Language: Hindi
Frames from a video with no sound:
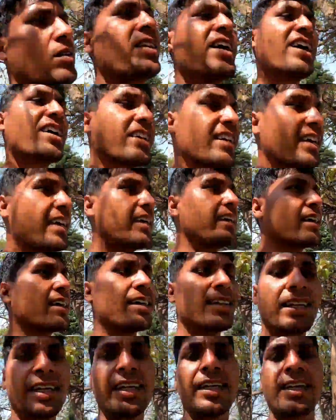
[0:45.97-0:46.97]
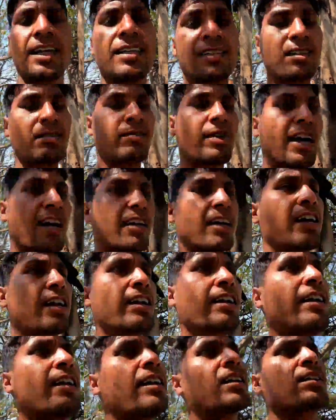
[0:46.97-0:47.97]
देखते हैं निकलते हैं यहाँ से बाहर के
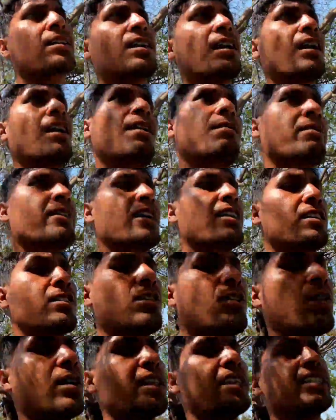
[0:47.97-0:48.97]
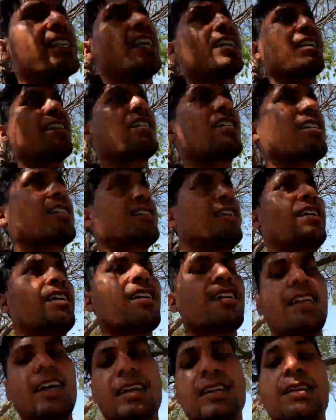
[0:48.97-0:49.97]
लिए और कल अपना जो है चैकिंग करते
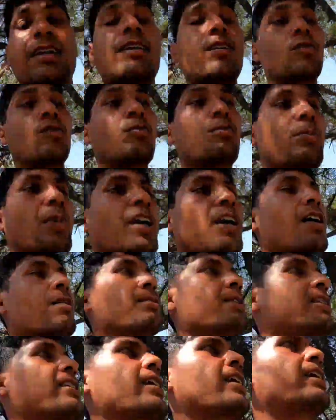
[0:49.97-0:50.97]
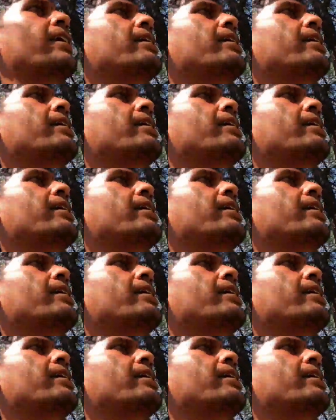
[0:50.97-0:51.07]
हैं देखते हैं रूम भी कहाँ मिलता